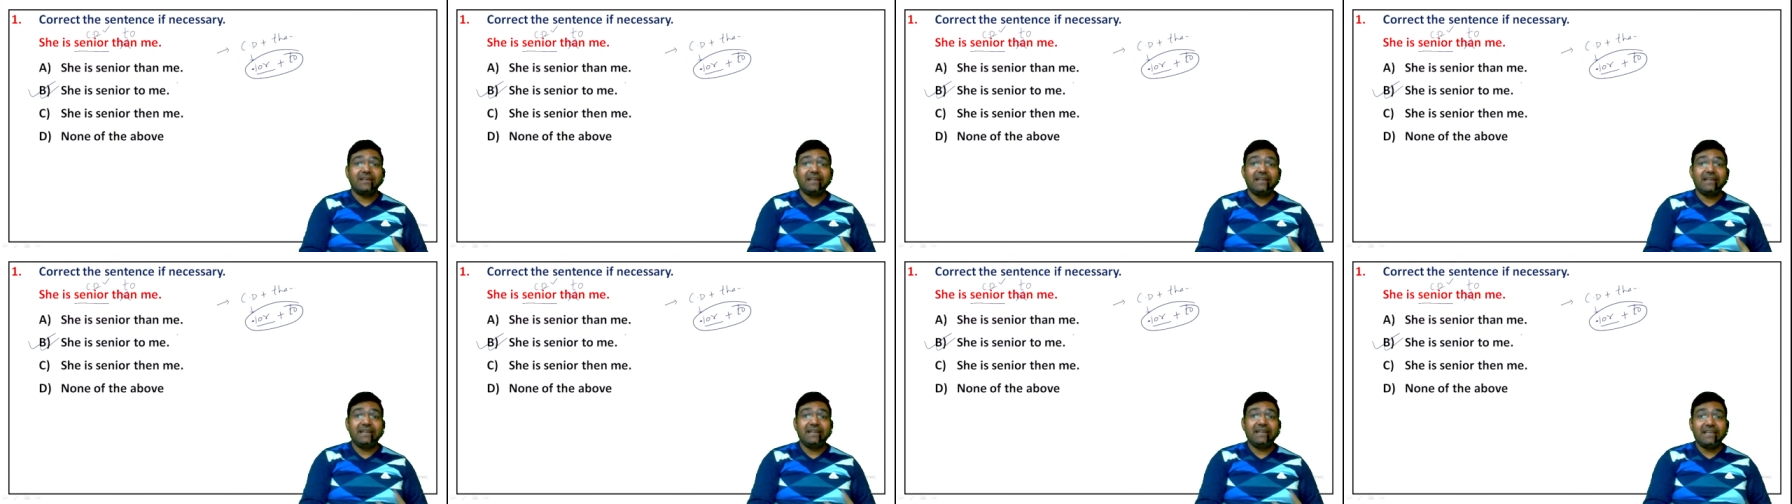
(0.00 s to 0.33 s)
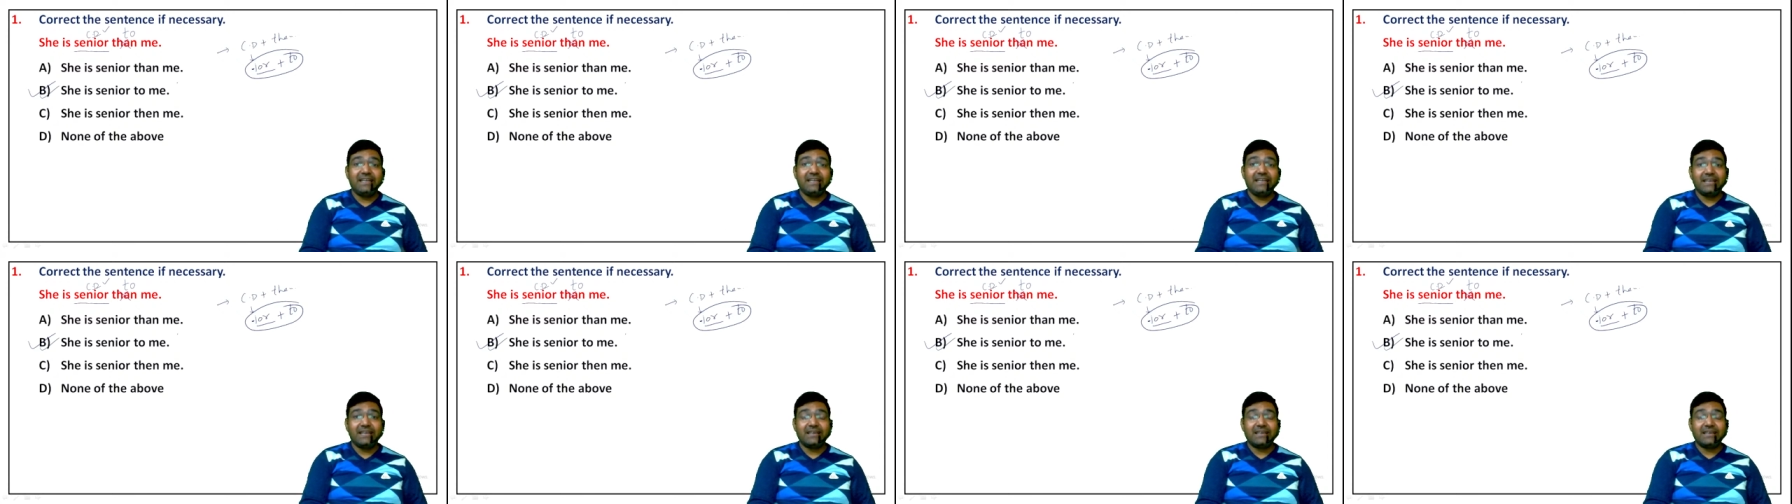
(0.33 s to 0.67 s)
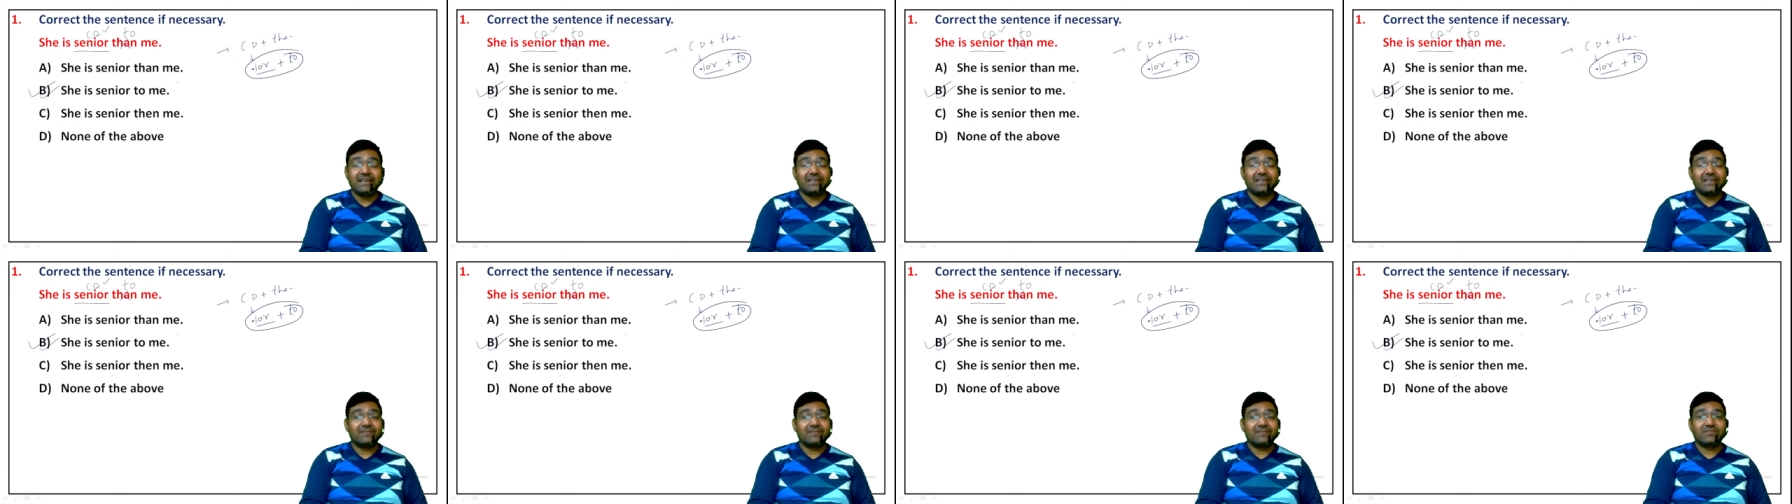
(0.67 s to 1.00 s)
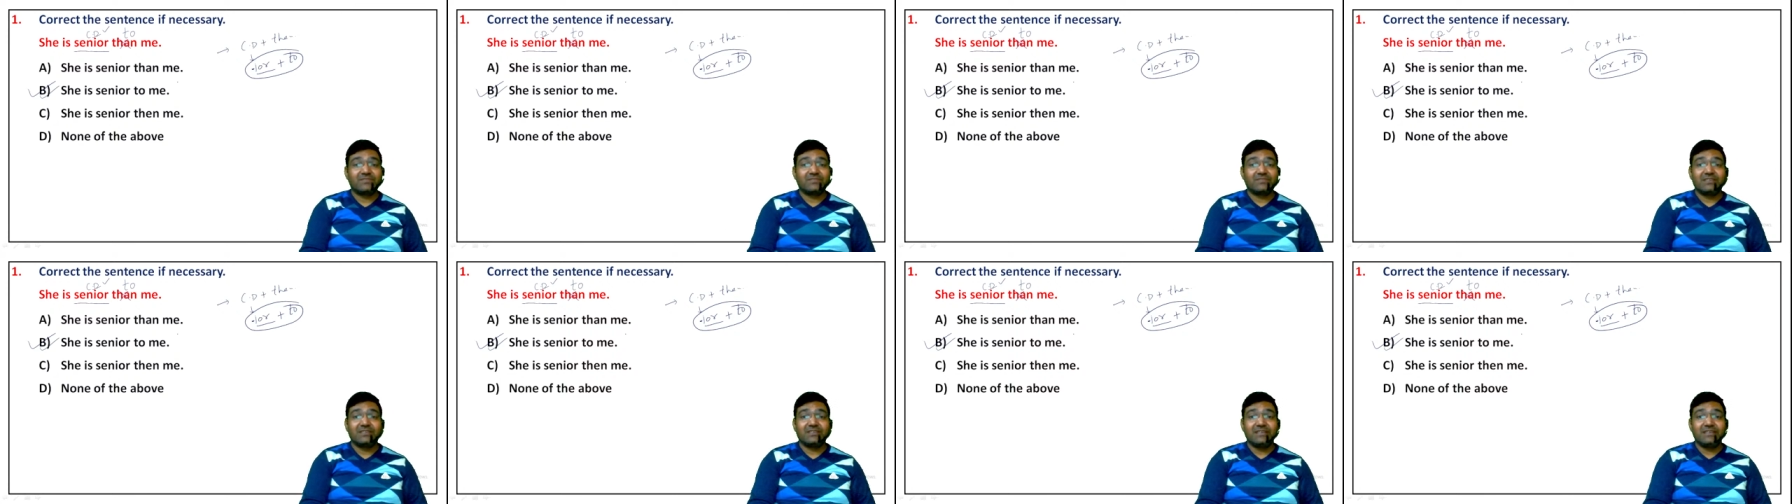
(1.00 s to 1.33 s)
इंटी
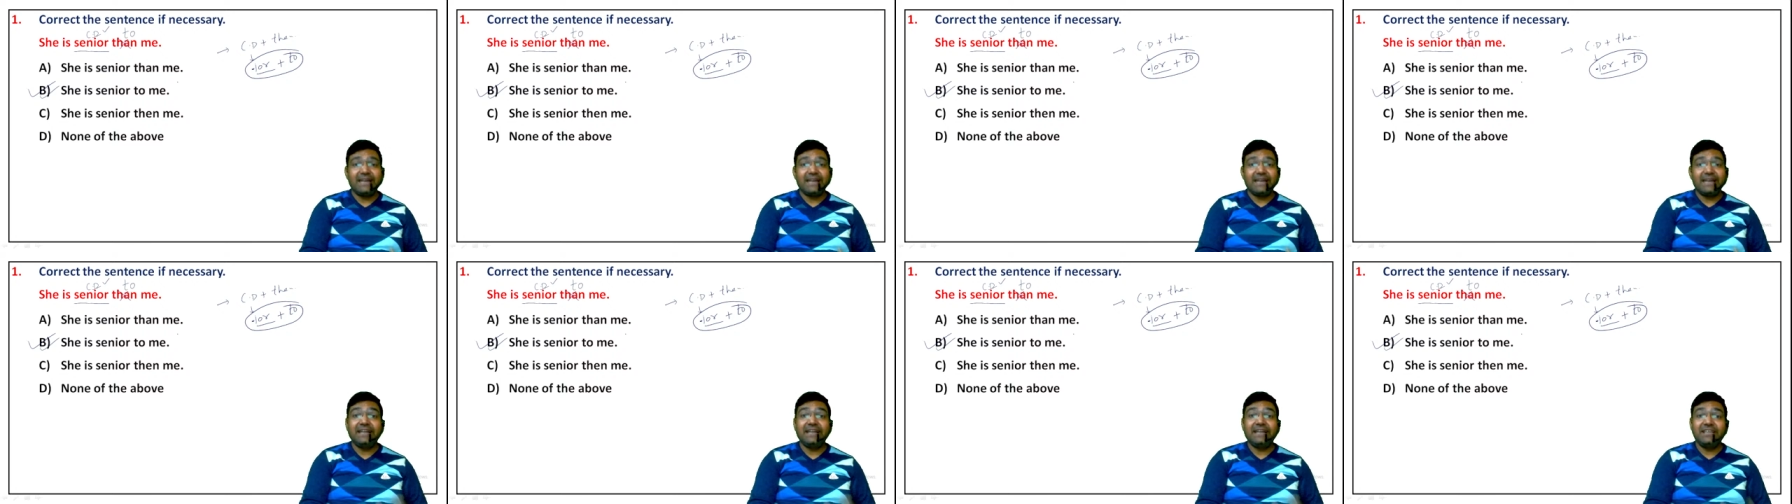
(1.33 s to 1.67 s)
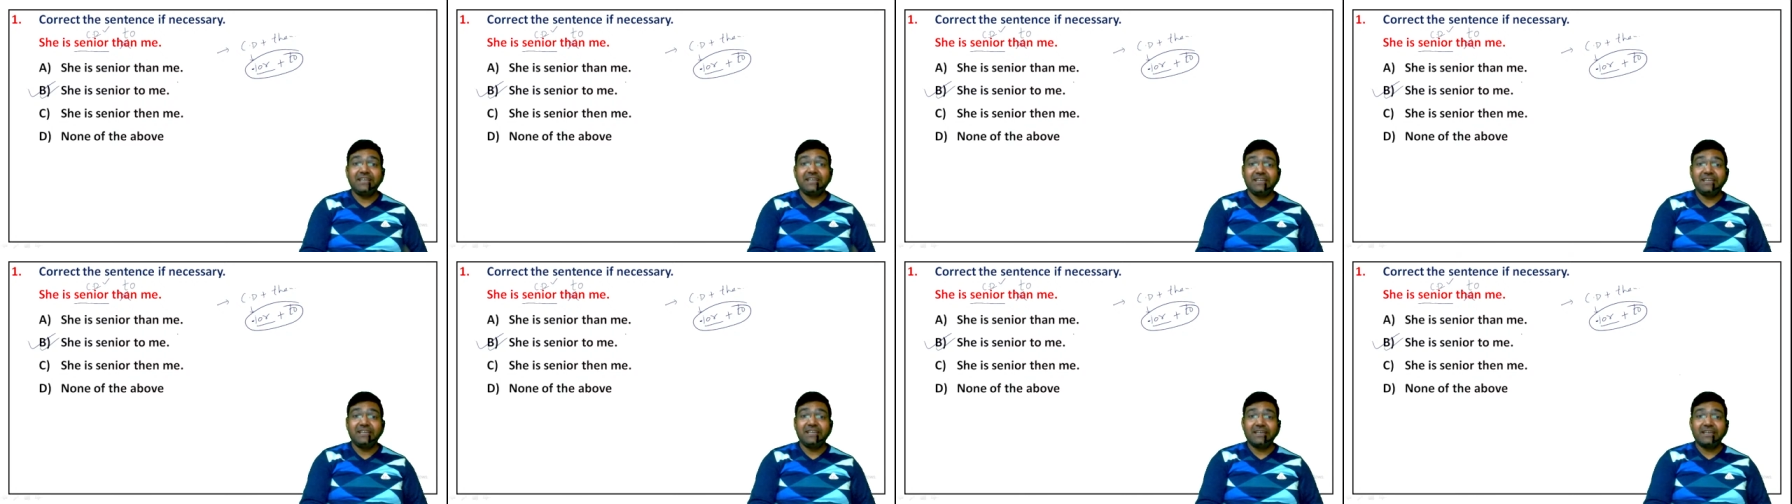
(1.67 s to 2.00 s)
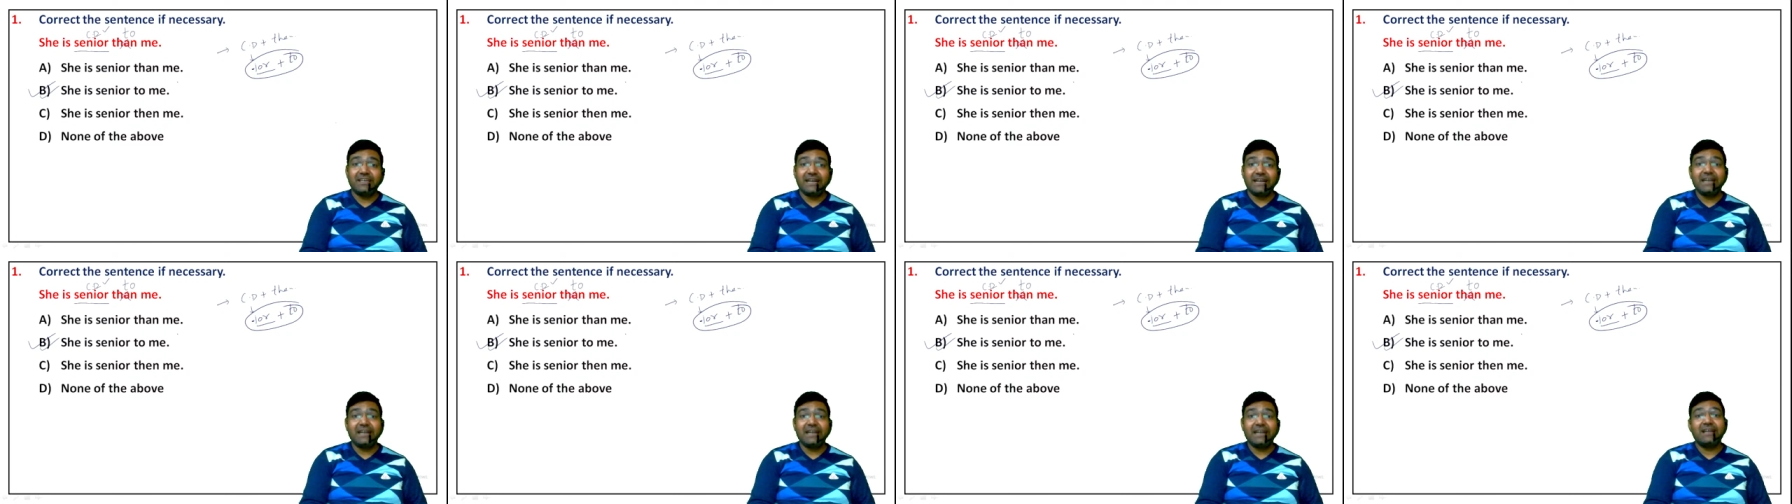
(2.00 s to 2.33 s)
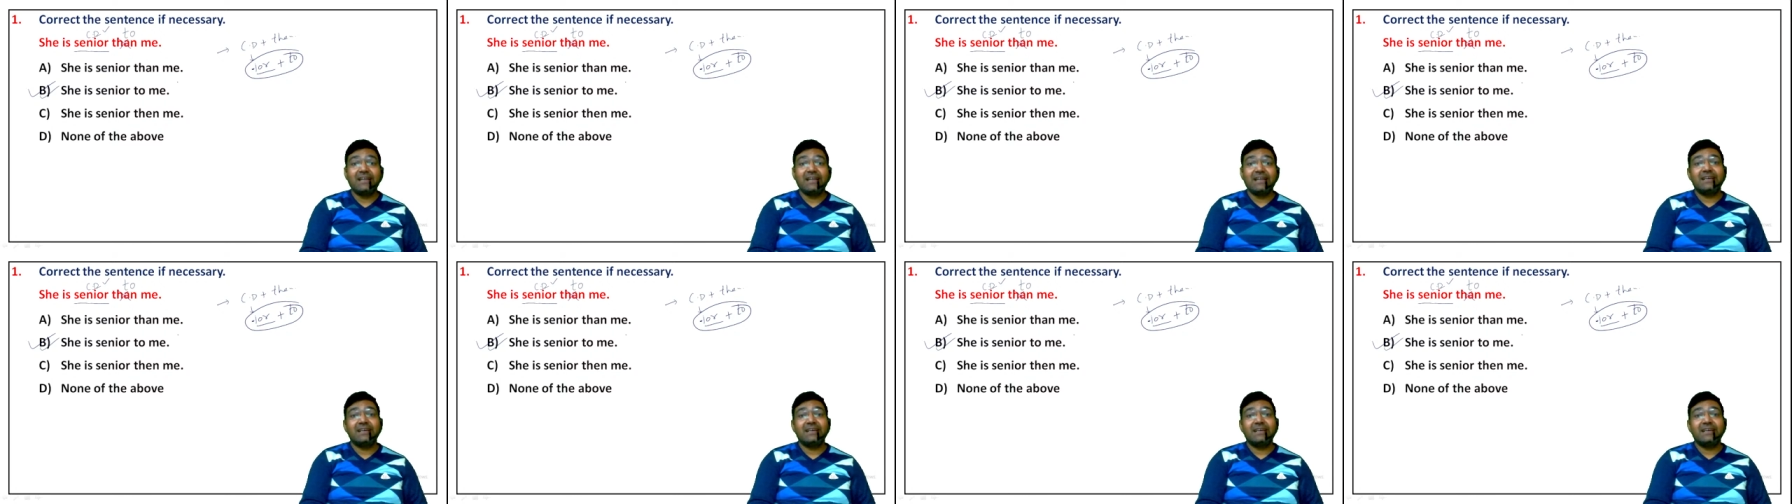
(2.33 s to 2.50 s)
एंटीरियर एंड